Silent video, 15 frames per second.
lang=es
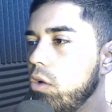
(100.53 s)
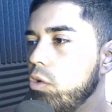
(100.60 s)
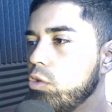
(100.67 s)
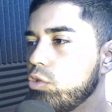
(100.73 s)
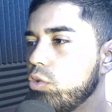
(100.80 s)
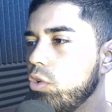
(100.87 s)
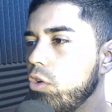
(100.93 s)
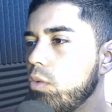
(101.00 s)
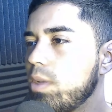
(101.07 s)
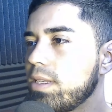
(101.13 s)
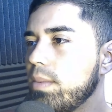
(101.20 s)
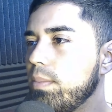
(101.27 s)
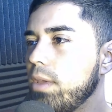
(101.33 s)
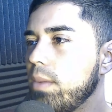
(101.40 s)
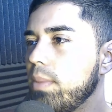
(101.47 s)
Lo suyo no es
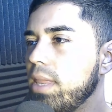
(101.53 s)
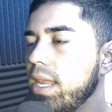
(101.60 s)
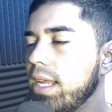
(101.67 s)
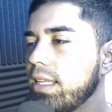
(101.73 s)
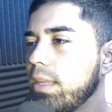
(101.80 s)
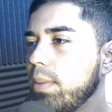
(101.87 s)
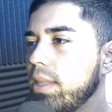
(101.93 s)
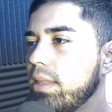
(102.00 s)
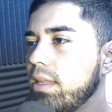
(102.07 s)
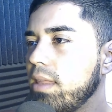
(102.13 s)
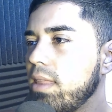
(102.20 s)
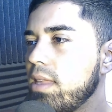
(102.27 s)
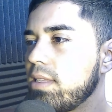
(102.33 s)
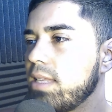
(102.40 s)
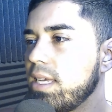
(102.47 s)
enviarme directamente
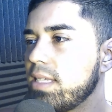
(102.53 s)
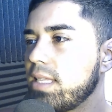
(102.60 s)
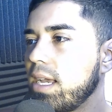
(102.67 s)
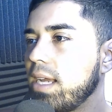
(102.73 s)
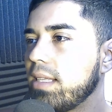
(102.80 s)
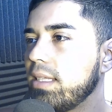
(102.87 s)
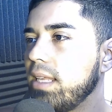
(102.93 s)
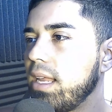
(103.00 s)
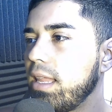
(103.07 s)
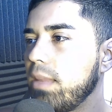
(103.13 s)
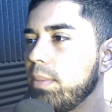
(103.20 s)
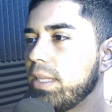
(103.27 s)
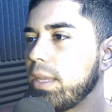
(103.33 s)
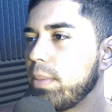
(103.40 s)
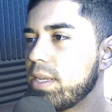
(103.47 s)
desde esta cartera de
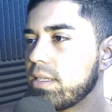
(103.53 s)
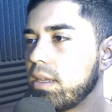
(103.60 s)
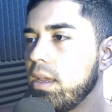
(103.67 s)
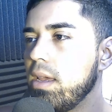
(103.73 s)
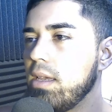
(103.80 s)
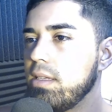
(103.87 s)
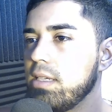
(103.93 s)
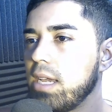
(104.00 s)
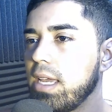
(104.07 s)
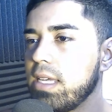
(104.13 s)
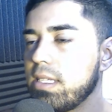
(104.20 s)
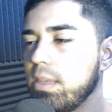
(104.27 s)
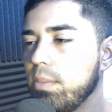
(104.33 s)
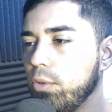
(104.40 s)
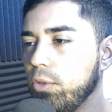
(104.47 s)
Metamask, ya que
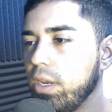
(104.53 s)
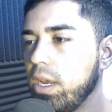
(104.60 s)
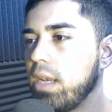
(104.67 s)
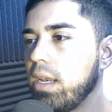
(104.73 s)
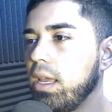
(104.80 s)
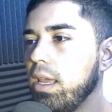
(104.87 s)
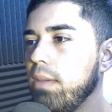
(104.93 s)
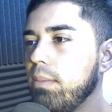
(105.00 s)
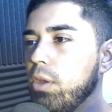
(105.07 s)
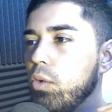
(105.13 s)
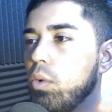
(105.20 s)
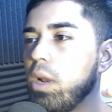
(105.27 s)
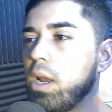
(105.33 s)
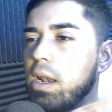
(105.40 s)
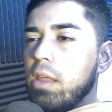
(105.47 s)
se podrían eh,
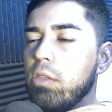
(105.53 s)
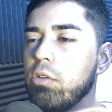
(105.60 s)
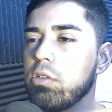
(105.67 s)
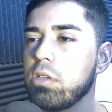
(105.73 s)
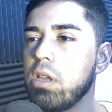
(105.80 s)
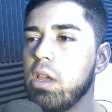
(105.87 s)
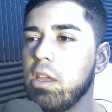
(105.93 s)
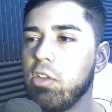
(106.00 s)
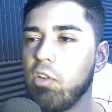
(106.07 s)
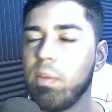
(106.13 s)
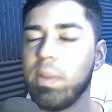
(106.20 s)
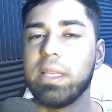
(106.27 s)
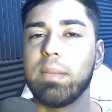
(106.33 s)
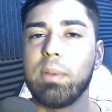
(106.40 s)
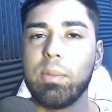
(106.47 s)
vincular las dos y
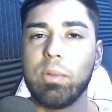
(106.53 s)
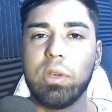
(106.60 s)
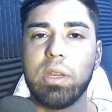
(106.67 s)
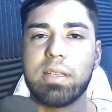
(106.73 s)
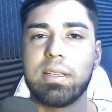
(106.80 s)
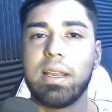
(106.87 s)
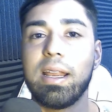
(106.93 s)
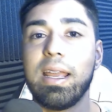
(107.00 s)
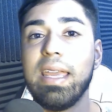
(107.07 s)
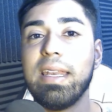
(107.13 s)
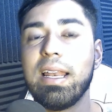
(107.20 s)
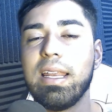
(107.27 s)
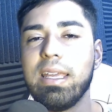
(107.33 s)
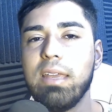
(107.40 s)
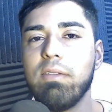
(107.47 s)
obviamente me podría ser
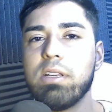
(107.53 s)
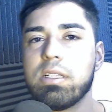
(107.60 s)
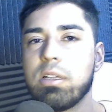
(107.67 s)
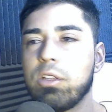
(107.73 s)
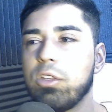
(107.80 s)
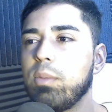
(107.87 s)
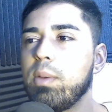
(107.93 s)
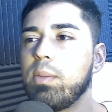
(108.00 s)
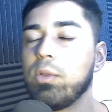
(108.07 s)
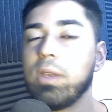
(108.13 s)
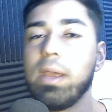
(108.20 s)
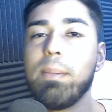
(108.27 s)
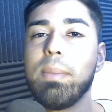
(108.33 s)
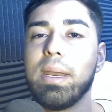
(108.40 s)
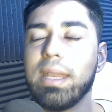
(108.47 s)
ineligible, ¿cierto? Me
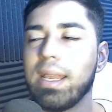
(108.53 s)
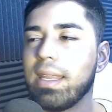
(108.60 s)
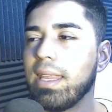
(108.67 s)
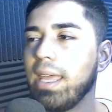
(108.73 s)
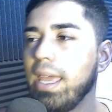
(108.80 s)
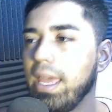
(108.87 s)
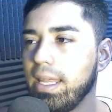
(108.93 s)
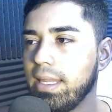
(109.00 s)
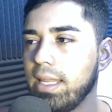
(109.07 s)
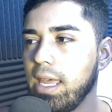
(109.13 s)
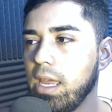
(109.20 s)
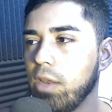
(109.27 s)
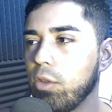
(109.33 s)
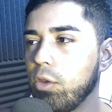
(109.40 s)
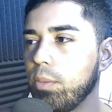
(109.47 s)
podrían banear de este
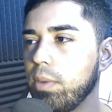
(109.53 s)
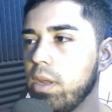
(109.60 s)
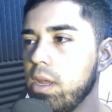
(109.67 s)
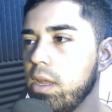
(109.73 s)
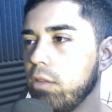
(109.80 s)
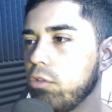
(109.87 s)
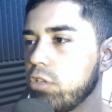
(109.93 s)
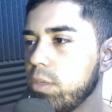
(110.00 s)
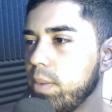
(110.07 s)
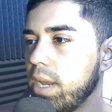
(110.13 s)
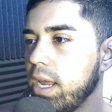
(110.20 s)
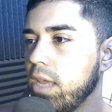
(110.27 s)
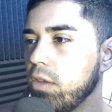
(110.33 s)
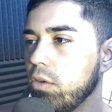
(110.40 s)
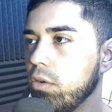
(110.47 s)
airdrop. Entonces
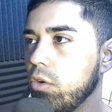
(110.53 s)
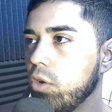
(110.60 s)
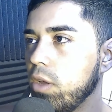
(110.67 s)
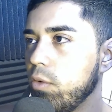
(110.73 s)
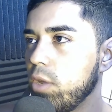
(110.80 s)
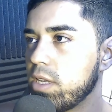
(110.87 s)
para ello lo que voy a